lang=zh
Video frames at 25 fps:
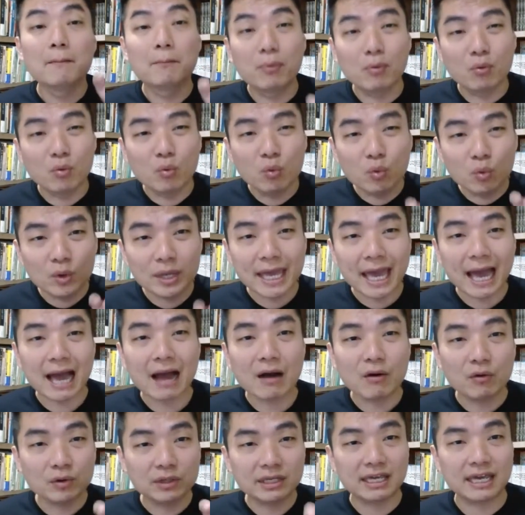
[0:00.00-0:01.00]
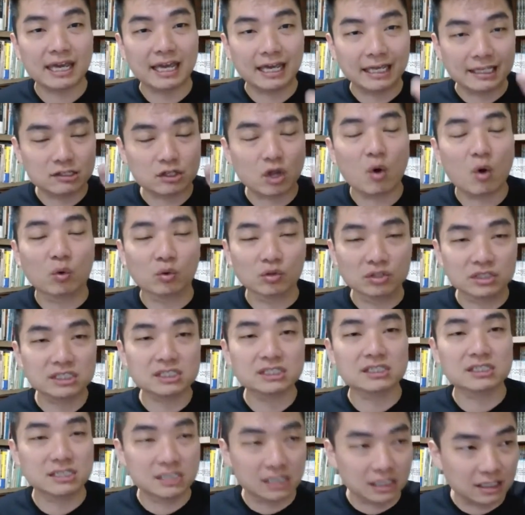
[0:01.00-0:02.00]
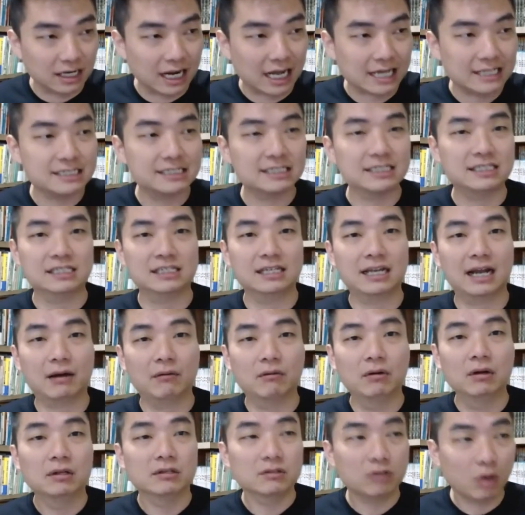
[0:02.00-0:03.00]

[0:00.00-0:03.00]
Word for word: 不要给统治者来洗脑，